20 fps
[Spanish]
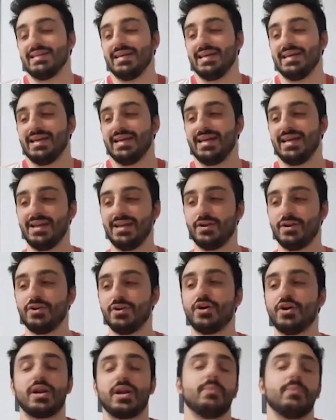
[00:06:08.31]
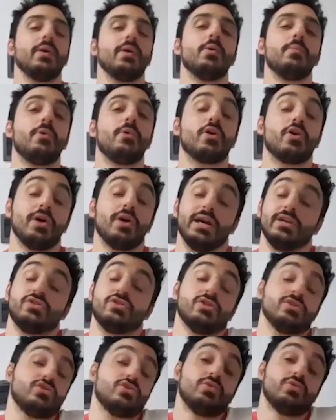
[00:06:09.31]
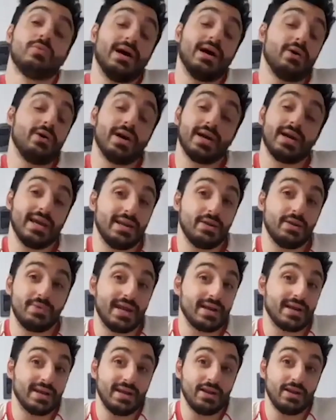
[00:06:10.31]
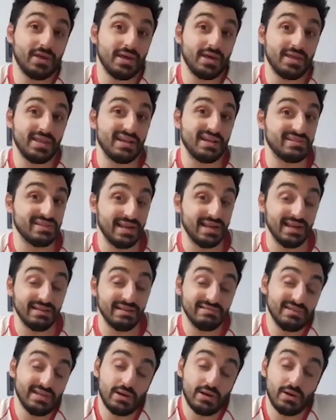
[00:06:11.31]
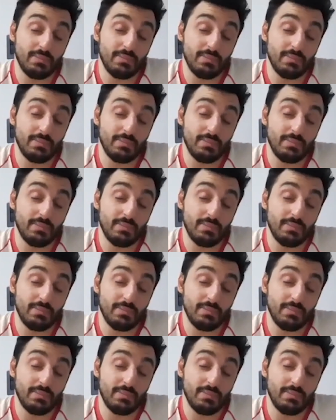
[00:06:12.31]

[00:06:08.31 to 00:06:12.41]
Eh, nos remueve un poco eso, sumado a que era un arquero de, excelencia, ¿no?